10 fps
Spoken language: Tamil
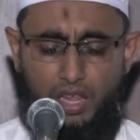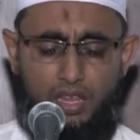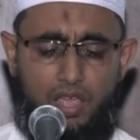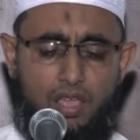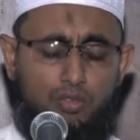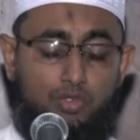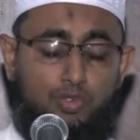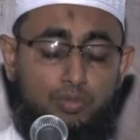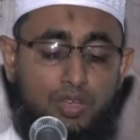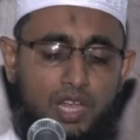அல்லாஹுக்கு
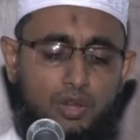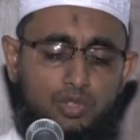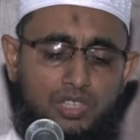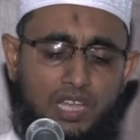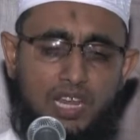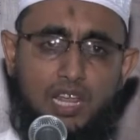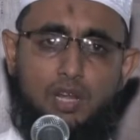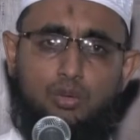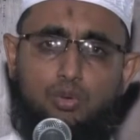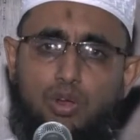சுபஹானு தால அல்